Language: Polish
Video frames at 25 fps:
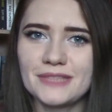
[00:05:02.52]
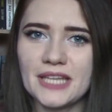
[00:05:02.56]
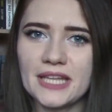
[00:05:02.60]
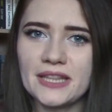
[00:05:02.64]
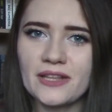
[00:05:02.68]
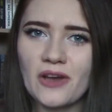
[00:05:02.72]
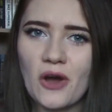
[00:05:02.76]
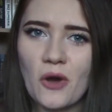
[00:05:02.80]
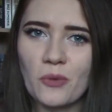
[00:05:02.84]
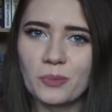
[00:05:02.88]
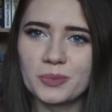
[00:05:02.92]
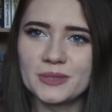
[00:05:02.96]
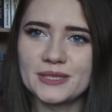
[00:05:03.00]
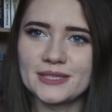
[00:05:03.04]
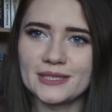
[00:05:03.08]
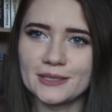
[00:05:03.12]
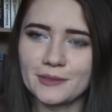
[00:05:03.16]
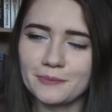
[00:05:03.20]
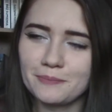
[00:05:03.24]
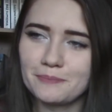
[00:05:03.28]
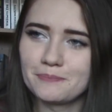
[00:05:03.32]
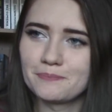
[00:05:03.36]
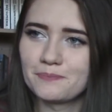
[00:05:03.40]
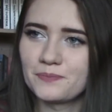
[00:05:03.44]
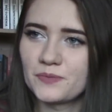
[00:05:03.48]
Ten
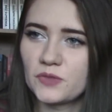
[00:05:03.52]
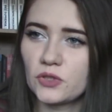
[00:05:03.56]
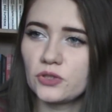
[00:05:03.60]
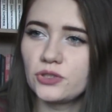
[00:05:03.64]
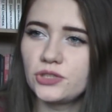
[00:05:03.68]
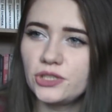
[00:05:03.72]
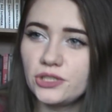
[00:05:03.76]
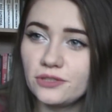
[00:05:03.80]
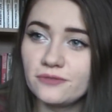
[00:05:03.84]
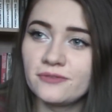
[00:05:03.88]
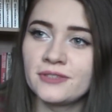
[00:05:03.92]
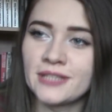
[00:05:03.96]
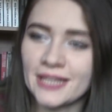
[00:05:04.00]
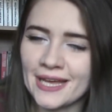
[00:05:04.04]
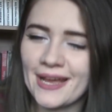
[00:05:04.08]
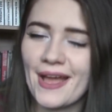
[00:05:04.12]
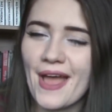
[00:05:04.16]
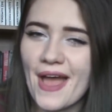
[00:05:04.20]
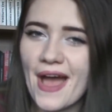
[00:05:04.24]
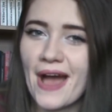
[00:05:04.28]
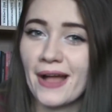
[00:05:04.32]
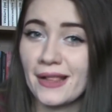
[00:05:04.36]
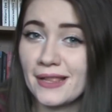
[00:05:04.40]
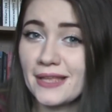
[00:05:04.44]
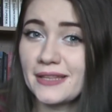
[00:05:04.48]
obcy, to
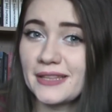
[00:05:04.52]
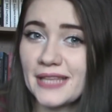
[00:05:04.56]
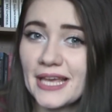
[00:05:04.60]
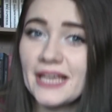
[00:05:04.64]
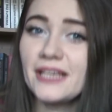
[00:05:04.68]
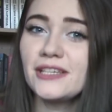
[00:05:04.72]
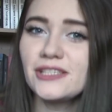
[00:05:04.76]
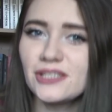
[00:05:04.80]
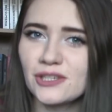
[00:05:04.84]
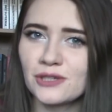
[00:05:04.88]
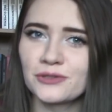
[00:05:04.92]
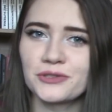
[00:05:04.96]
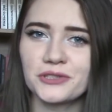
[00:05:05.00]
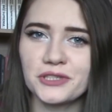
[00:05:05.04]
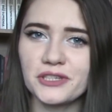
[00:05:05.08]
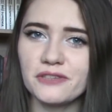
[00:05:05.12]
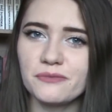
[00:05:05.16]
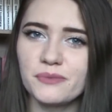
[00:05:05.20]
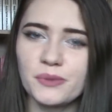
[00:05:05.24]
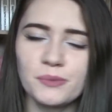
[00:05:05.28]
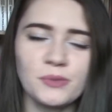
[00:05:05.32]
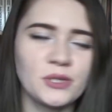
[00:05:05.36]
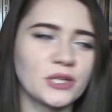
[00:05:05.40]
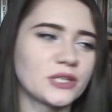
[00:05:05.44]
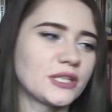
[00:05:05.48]
dziwne, ale tej
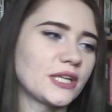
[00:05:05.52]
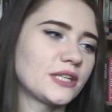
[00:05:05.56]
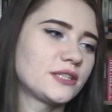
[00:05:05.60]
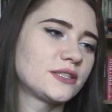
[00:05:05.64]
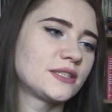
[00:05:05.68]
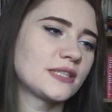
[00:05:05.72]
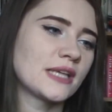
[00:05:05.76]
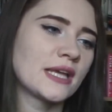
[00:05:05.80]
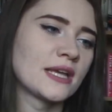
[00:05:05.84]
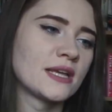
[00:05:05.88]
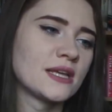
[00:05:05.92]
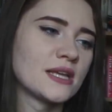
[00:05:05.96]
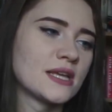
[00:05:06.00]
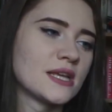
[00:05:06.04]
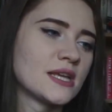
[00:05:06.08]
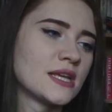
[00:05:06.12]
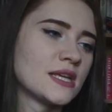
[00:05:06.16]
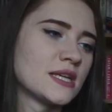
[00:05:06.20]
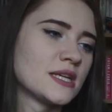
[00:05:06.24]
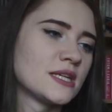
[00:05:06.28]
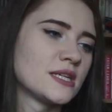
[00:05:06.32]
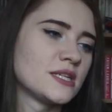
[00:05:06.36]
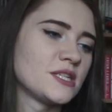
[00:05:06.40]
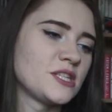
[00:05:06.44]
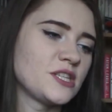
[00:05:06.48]
książki w bibliotece
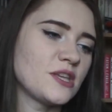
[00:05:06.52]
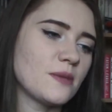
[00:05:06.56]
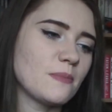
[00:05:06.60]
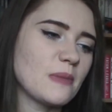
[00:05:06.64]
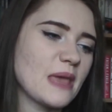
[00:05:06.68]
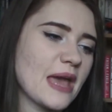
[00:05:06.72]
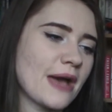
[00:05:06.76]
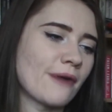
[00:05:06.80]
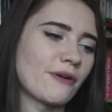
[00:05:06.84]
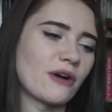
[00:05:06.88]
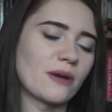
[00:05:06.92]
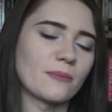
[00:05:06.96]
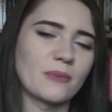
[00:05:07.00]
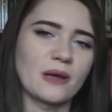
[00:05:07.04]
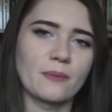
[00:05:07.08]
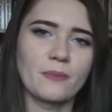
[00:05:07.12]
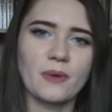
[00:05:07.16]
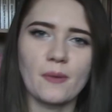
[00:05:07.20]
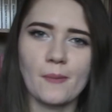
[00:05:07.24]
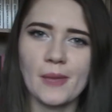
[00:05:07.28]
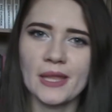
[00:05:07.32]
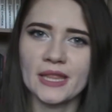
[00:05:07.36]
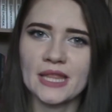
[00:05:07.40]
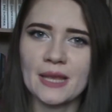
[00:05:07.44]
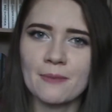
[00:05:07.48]
nie miałam, a
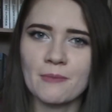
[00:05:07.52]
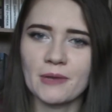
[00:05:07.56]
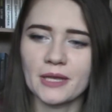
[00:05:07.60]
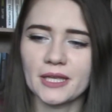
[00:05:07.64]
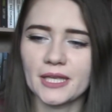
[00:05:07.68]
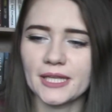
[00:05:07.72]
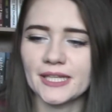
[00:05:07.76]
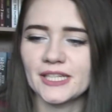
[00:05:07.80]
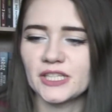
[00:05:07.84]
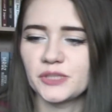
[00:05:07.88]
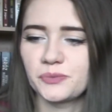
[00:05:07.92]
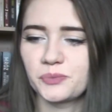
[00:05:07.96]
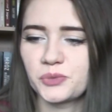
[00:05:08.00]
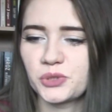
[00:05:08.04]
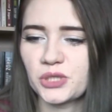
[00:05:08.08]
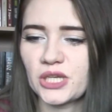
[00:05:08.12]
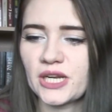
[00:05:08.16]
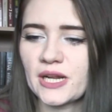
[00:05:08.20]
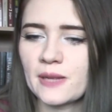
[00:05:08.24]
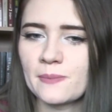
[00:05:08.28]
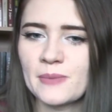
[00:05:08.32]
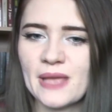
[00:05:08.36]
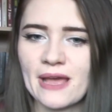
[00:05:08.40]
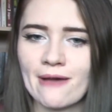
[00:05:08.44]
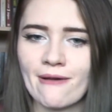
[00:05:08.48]
pamiętam jak kiedyś
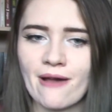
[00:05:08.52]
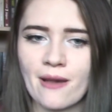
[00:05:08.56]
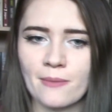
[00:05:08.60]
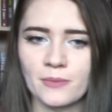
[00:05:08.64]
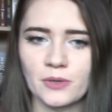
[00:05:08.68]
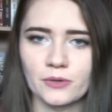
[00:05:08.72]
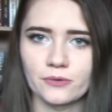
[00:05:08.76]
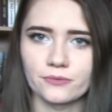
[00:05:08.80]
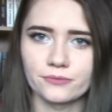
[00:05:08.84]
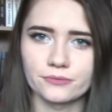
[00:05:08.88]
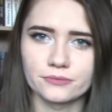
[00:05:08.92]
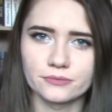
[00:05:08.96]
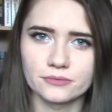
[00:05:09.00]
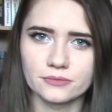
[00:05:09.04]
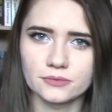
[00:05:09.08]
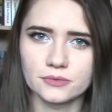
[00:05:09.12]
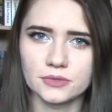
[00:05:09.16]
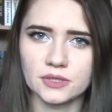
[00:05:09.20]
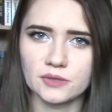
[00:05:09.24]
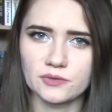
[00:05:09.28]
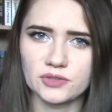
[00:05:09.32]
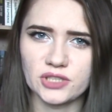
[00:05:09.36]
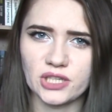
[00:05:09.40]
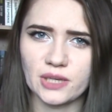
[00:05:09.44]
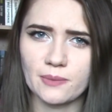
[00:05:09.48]
przerabiałam ją
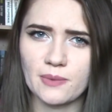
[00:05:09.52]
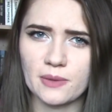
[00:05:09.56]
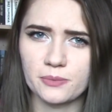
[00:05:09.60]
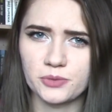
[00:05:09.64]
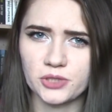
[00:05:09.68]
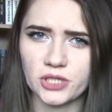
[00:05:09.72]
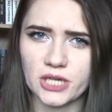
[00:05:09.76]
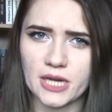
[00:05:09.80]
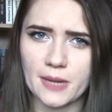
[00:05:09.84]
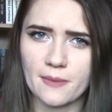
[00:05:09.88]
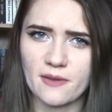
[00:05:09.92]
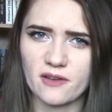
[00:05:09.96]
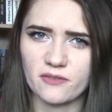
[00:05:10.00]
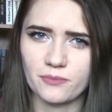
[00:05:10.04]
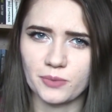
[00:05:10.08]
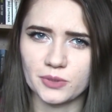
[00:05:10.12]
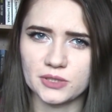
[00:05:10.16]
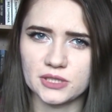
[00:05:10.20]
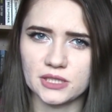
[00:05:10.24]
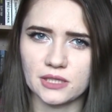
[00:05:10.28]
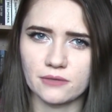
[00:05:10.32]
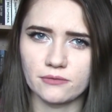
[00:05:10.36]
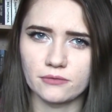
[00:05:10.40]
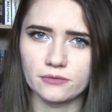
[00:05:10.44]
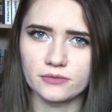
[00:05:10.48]
ją się chyba przerabia w
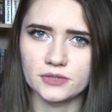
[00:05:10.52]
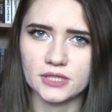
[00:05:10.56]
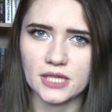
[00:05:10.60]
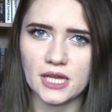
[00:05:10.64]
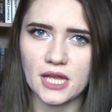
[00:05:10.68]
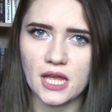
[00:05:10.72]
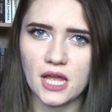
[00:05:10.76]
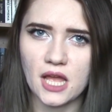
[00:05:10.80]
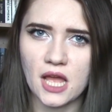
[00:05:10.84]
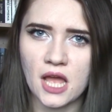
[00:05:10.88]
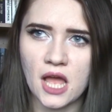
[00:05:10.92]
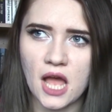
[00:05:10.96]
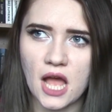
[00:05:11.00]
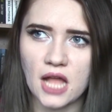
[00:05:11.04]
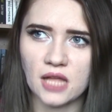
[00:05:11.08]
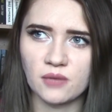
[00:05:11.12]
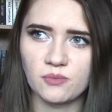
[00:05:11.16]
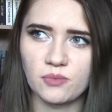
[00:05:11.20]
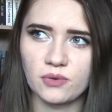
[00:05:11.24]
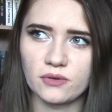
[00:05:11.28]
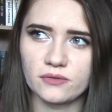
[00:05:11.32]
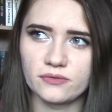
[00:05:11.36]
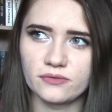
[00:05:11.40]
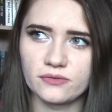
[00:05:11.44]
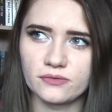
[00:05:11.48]
podstawówce,
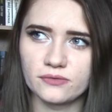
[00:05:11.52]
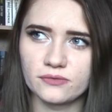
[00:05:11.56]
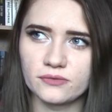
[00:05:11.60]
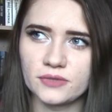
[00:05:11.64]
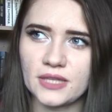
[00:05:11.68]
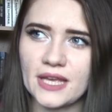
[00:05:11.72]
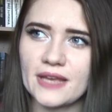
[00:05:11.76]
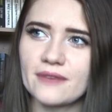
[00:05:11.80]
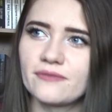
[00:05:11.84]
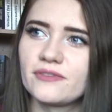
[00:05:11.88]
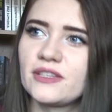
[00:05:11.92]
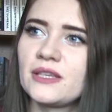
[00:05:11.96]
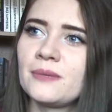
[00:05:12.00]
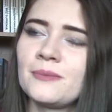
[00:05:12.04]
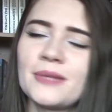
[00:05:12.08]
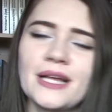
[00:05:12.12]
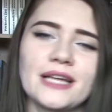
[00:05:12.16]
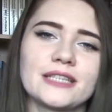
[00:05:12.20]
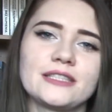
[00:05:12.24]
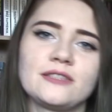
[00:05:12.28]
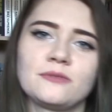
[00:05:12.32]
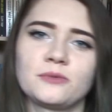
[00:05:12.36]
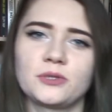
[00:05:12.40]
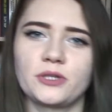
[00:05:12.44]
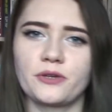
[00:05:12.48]
albo w, nie, w
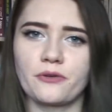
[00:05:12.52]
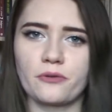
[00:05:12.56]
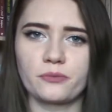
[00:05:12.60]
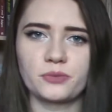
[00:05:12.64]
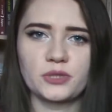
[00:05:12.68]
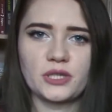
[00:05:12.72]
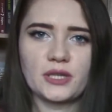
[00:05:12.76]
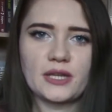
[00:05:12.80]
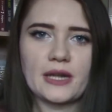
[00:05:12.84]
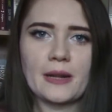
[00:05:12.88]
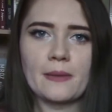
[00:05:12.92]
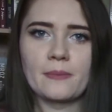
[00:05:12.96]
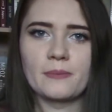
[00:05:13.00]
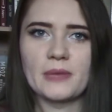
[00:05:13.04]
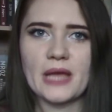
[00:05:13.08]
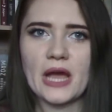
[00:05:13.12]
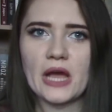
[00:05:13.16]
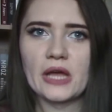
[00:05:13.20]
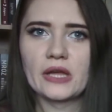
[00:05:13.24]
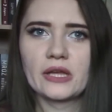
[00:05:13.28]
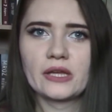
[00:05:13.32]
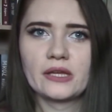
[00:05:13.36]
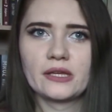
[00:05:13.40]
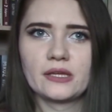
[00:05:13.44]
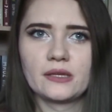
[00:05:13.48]
gimnazjum się ją przerabia.